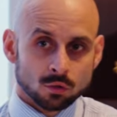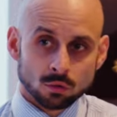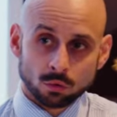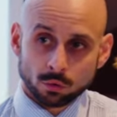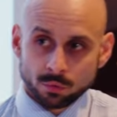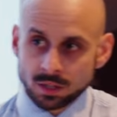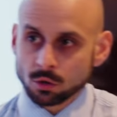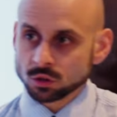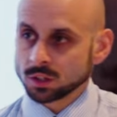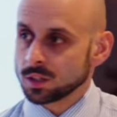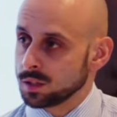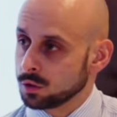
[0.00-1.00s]
con loro. Quindi cosa
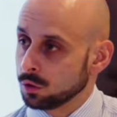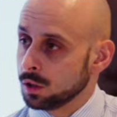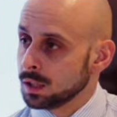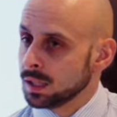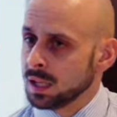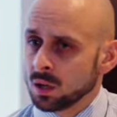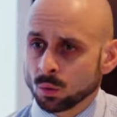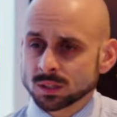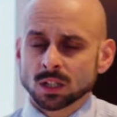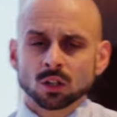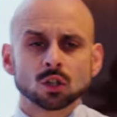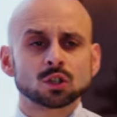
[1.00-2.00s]
ti dico?
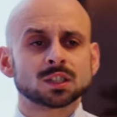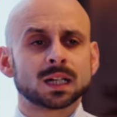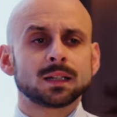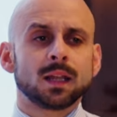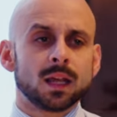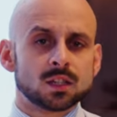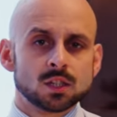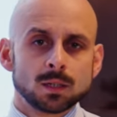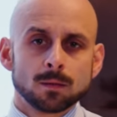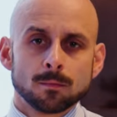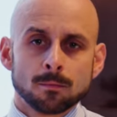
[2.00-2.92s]
Questa cosa costerà 10,